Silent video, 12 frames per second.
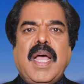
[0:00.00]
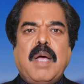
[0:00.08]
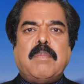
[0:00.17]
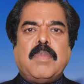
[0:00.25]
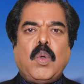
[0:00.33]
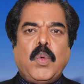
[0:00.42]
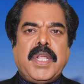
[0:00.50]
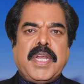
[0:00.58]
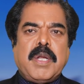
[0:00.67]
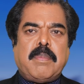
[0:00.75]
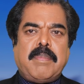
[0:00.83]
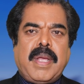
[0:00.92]
எம்
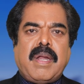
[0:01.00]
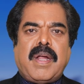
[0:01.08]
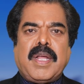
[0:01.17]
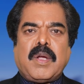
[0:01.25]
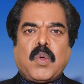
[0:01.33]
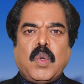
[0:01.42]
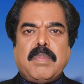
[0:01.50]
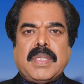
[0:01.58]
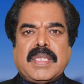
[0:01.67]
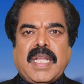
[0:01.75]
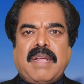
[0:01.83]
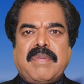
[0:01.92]
உயிரினும் மேலான
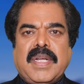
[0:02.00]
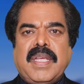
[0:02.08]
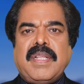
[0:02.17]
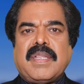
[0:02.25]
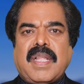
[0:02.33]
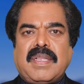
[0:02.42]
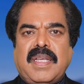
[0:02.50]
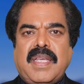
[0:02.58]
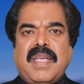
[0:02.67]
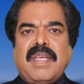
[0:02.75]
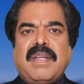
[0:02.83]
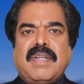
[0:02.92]
குடும்பத் தலைவனை
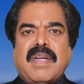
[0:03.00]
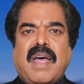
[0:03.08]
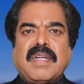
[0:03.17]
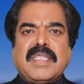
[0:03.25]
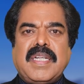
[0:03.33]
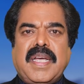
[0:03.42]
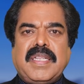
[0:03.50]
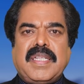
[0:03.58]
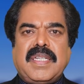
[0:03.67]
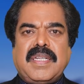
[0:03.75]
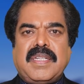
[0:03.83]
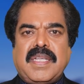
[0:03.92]
தந்தையை நான்கு
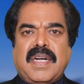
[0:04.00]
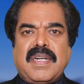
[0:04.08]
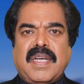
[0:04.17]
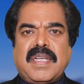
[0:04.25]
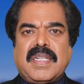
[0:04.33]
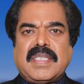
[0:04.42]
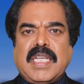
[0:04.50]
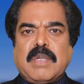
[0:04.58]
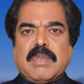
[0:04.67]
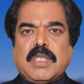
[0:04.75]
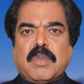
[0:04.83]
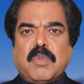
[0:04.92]
ஐந்து இரண்டாயிரத்து
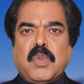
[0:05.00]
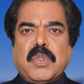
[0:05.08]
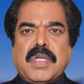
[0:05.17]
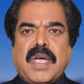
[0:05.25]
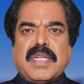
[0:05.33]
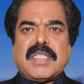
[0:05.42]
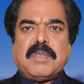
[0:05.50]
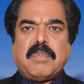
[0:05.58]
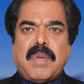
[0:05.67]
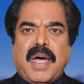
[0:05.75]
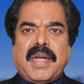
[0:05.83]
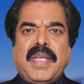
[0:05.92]
இருபத்தி மூன்று அன்று
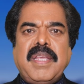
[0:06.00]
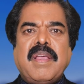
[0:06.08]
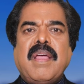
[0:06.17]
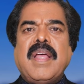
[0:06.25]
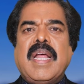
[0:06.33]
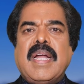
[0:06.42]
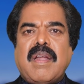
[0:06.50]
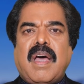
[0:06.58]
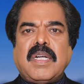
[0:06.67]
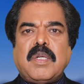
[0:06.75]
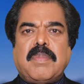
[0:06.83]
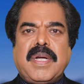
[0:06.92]
மாலை
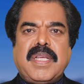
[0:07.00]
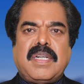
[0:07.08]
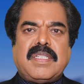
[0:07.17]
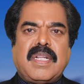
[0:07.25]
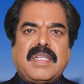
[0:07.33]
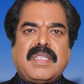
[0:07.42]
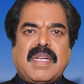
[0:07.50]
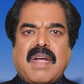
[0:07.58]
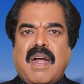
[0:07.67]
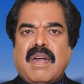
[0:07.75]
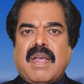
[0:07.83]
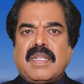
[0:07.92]
நான்கு மணியில் இறந்து
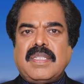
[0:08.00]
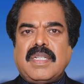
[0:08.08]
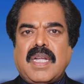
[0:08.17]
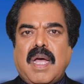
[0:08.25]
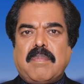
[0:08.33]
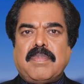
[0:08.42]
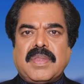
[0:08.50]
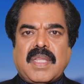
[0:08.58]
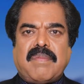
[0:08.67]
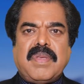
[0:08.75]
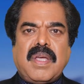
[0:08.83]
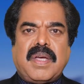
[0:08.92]
காணாது நாம்
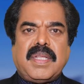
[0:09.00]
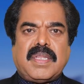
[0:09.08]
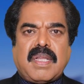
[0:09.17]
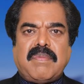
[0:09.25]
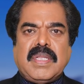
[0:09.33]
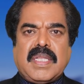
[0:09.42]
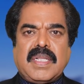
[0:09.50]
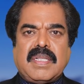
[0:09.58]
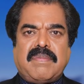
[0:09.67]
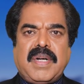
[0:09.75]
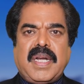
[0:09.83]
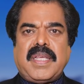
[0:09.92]
தவியாய்
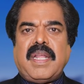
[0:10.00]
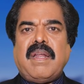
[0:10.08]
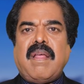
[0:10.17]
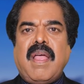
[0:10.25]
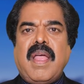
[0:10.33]
தவித்திருந்த வேளையில்